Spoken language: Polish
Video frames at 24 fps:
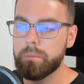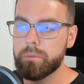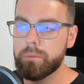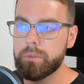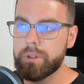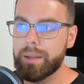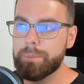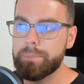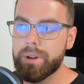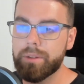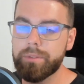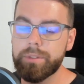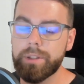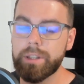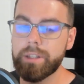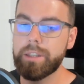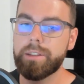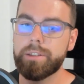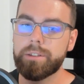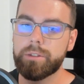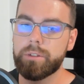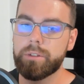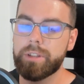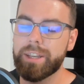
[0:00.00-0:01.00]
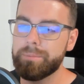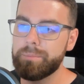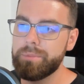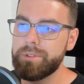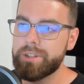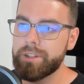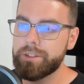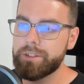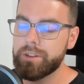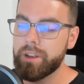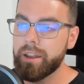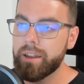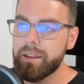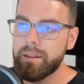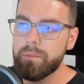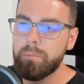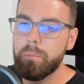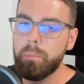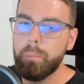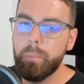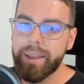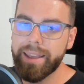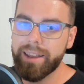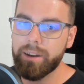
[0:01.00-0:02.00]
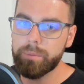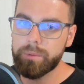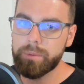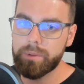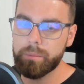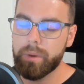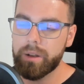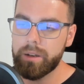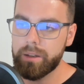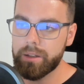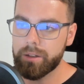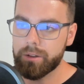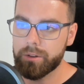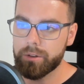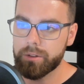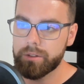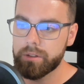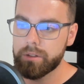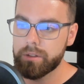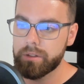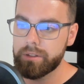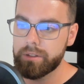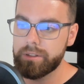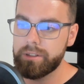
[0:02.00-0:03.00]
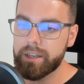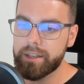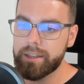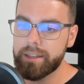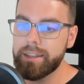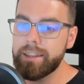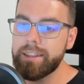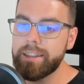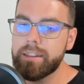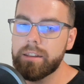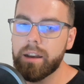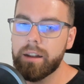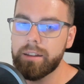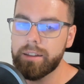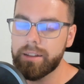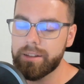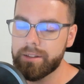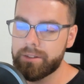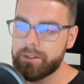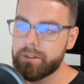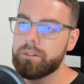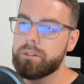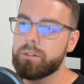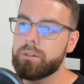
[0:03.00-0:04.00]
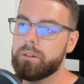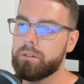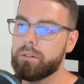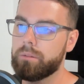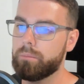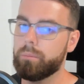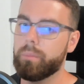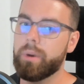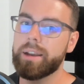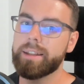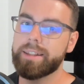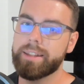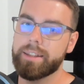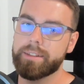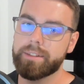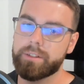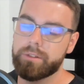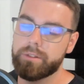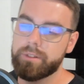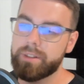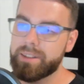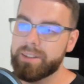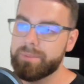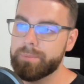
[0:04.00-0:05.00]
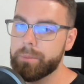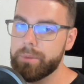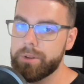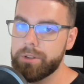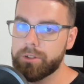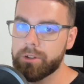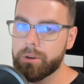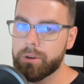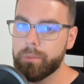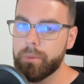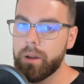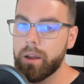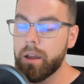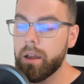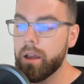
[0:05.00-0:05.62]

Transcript: naprawdę nisko, jak pisać mega optymalny kod, jak idealnie co do bajta zarządzać pamięcią.